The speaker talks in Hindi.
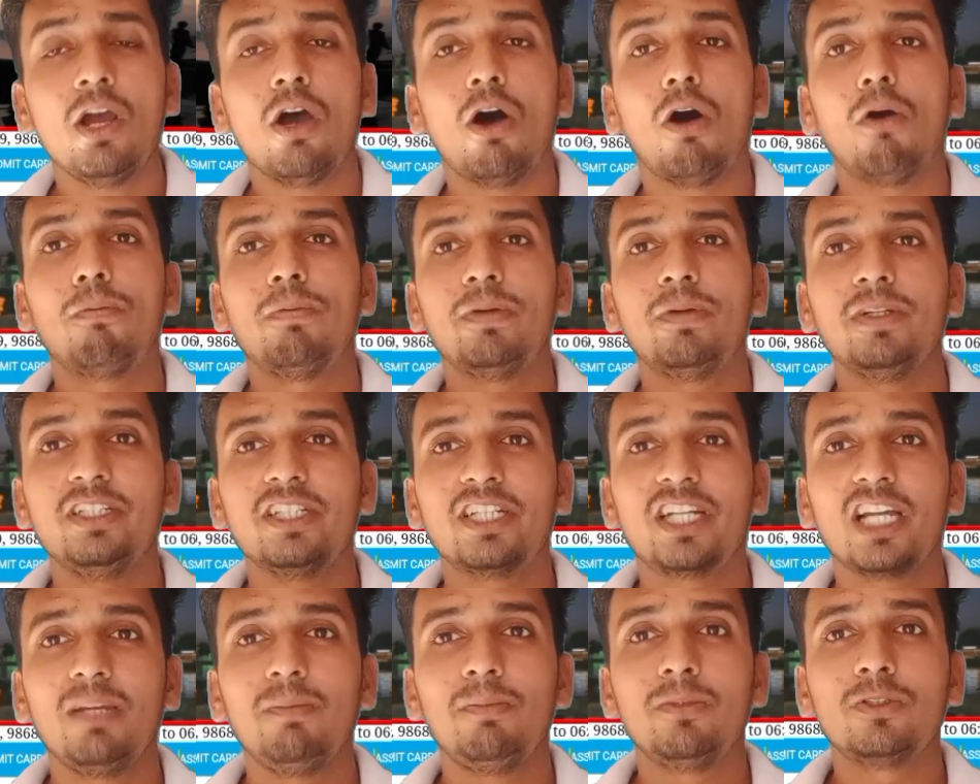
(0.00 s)
और
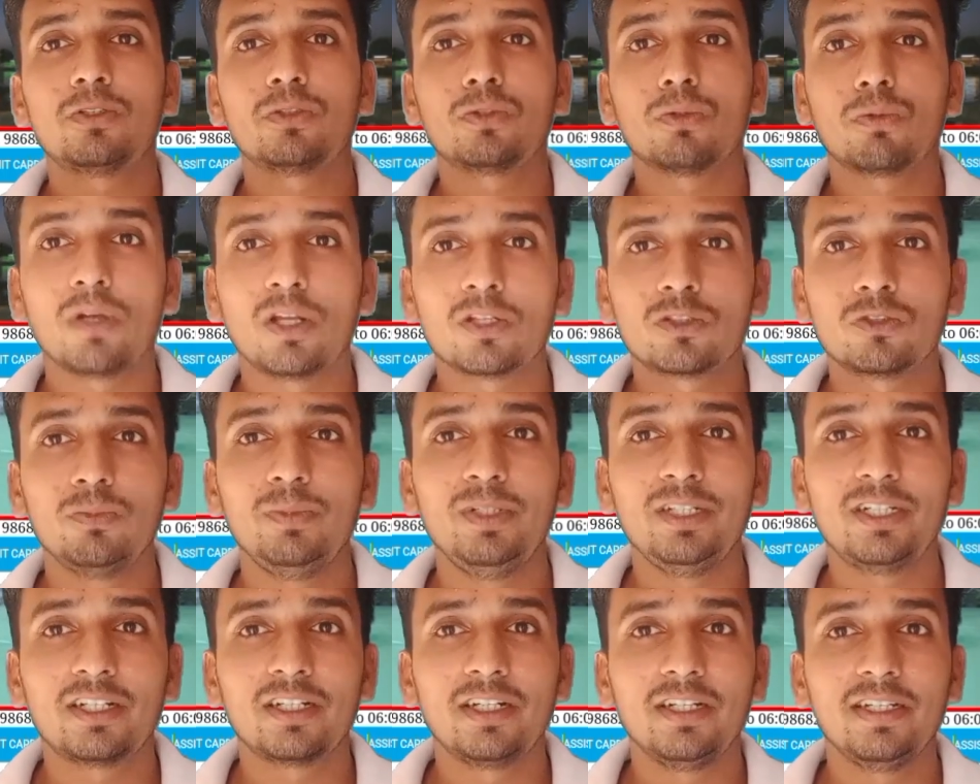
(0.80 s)
फिजिकल में 1600
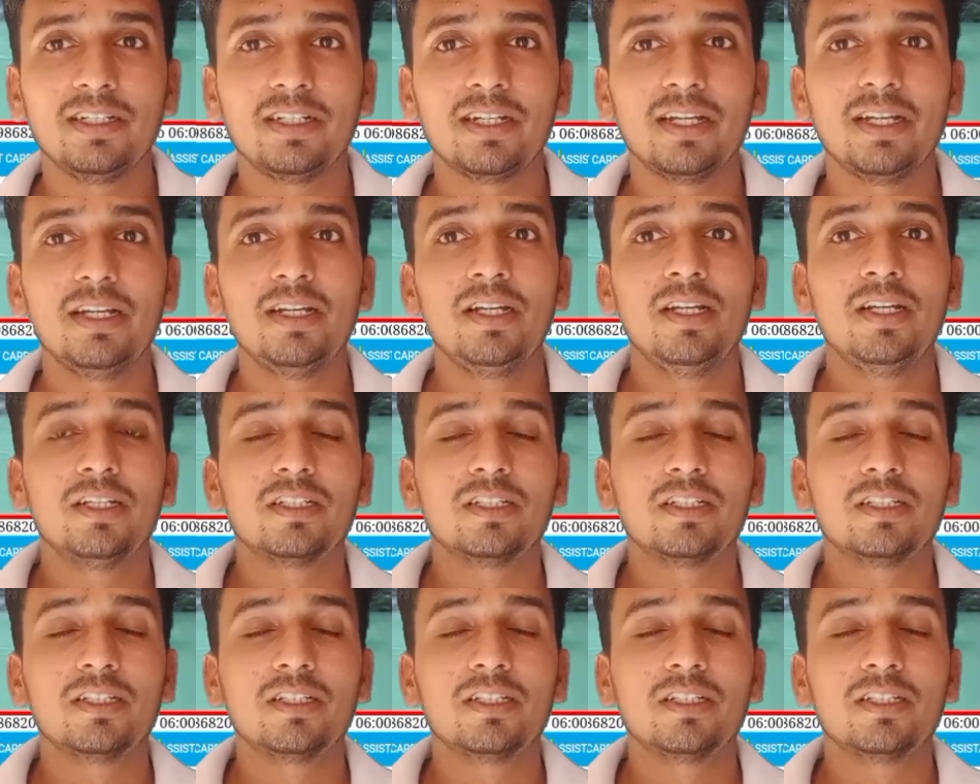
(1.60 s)
मीटर रनिंग है